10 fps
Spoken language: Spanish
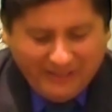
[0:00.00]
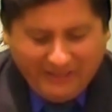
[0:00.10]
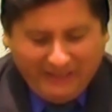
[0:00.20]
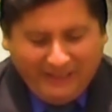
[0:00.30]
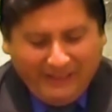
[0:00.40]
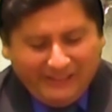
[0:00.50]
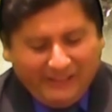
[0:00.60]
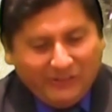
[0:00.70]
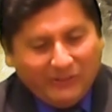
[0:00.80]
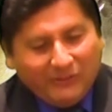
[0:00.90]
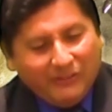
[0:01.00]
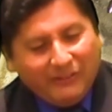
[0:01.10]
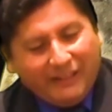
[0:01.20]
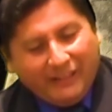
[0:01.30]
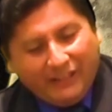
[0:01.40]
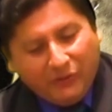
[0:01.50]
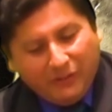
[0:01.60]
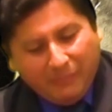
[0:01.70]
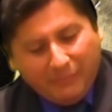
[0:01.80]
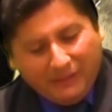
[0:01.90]
en las cinco
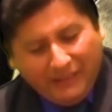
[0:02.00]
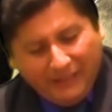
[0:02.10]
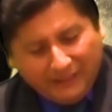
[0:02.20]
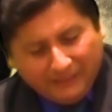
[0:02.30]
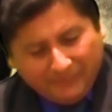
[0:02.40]
regiones pisqueras.